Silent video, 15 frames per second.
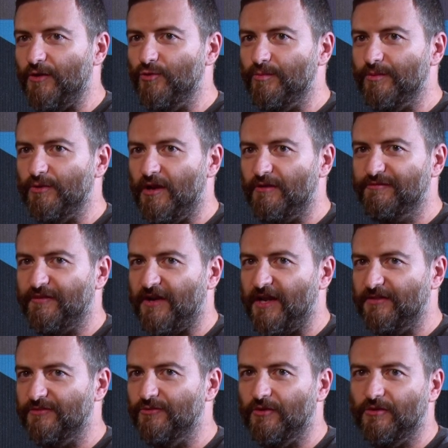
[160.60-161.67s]
all'umido e al
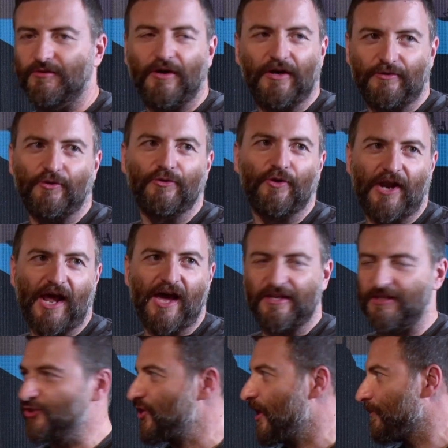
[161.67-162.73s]
freddo, con
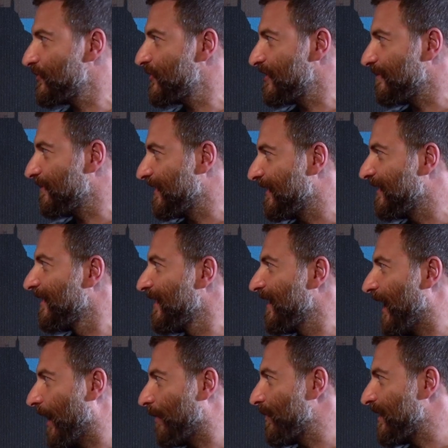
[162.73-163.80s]
orari diciamo, simili
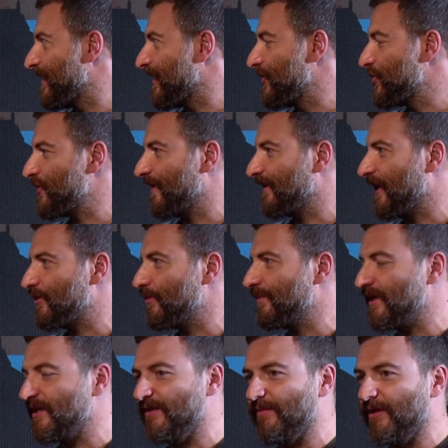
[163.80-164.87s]
a quelli che diceva Dario
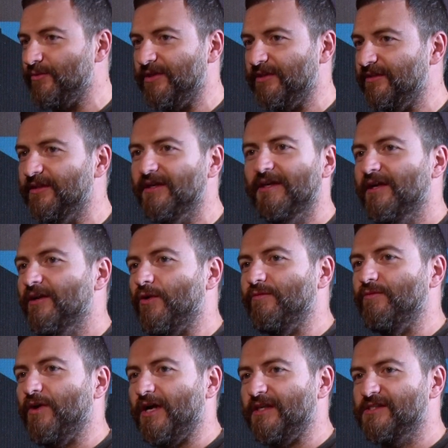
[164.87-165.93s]
prima, quindi
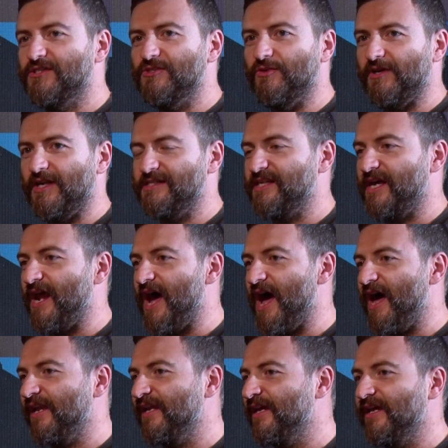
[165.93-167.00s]
convocazione
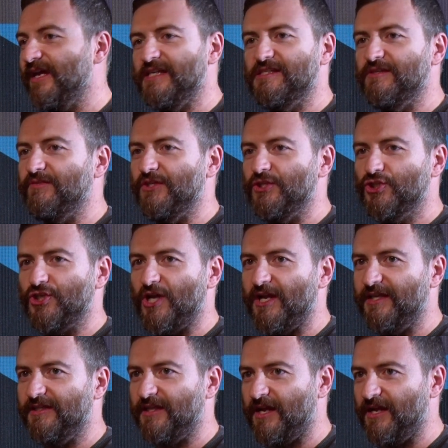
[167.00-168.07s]
serale e si finisce
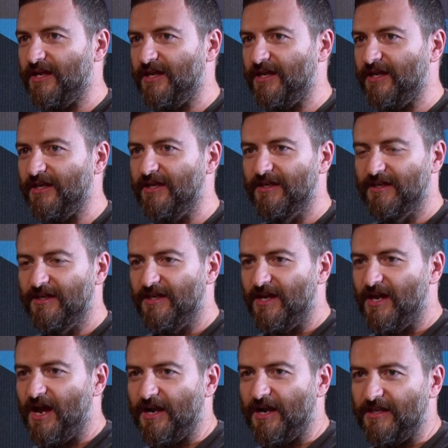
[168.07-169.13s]
alle tre,
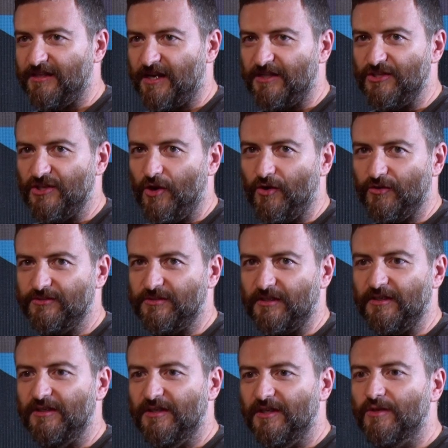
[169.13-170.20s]
alle 3 di
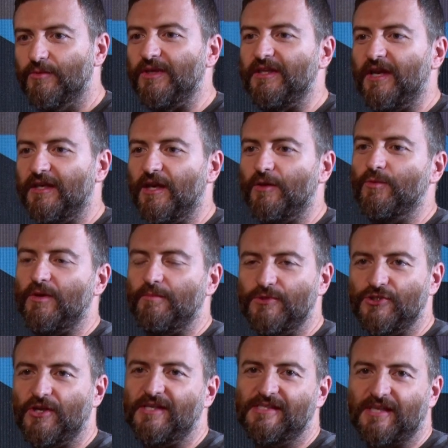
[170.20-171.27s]
notte. Quindi anche qui
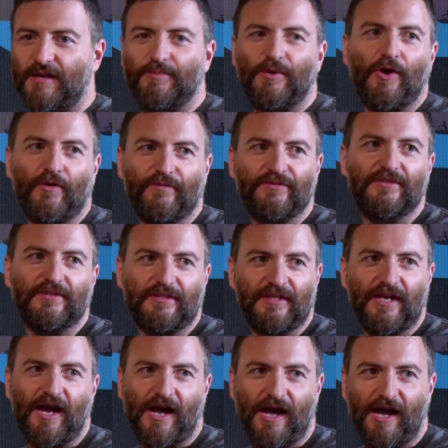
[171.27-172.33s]
bisogna essere
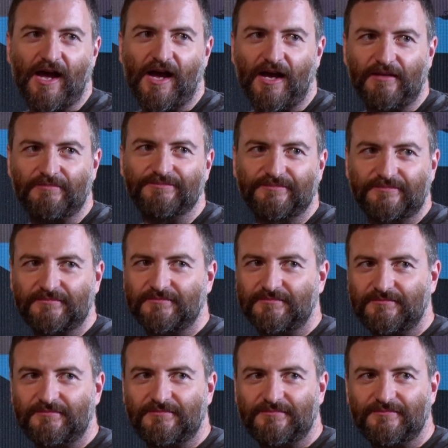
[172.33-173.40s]
pronti a
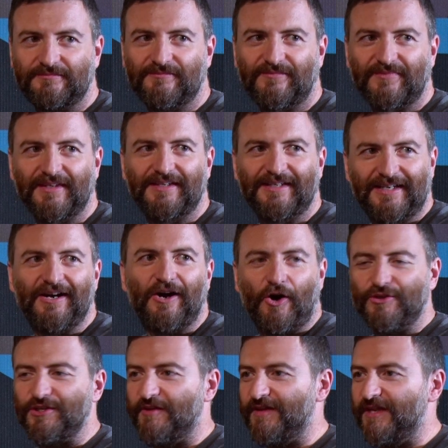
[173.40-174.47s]
ogni evenienza.
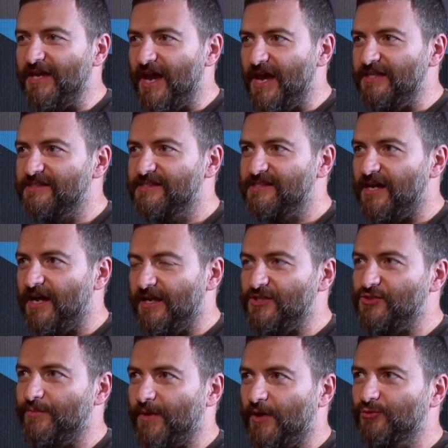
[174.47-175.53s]
ogni evenienza
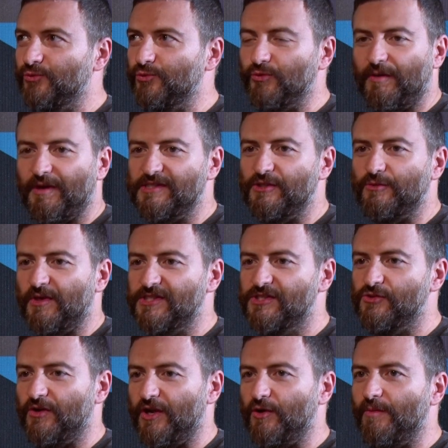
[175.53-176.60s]
e soprattutto a una
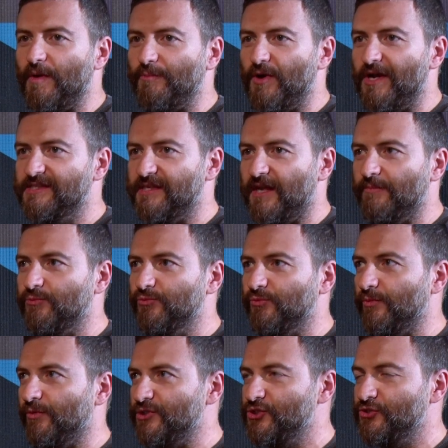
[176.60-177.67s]
situazione come può essere
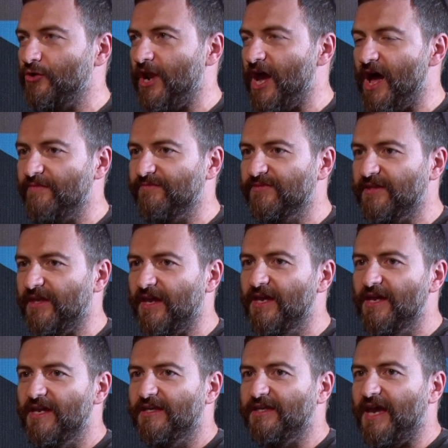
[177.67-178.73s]
appunto un
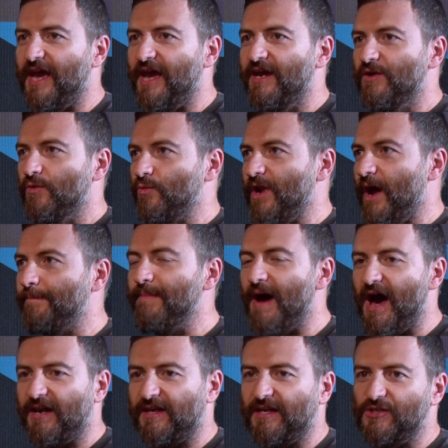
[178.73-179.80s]
ristorante che è una
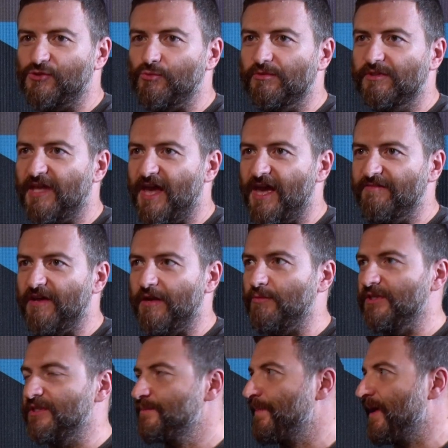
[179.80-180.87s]
barca sul Tevere,
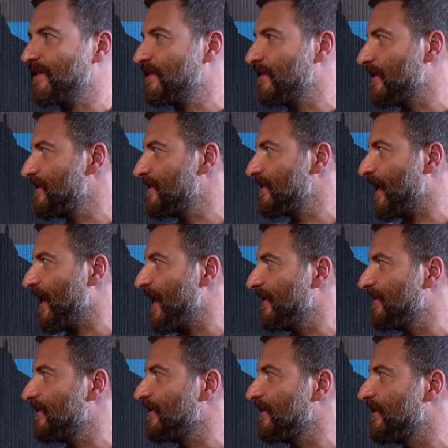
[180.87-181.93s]
quindi spazi
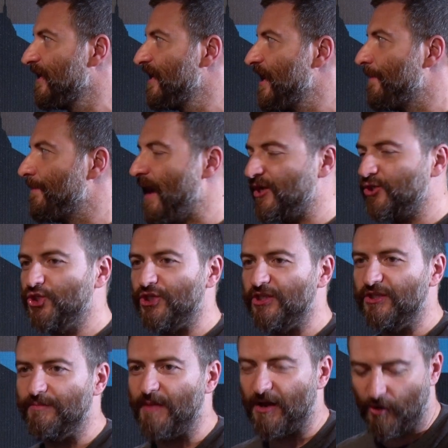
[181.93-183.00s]
ristretti,
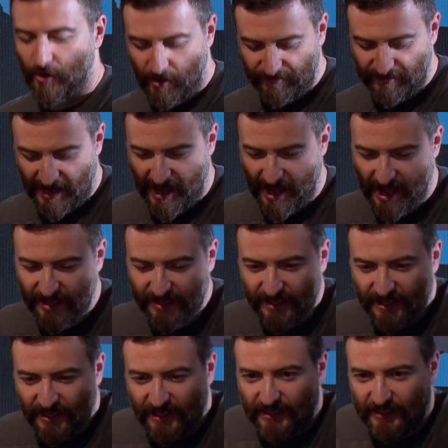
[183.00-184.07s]
margini di
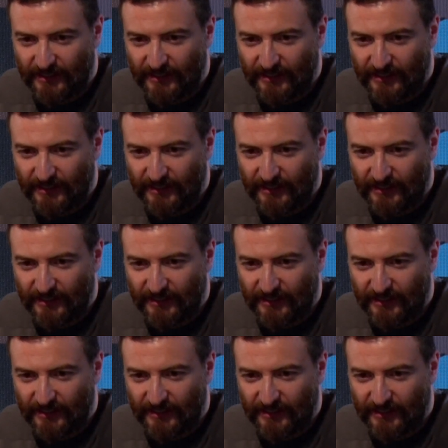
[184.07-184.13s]
manovra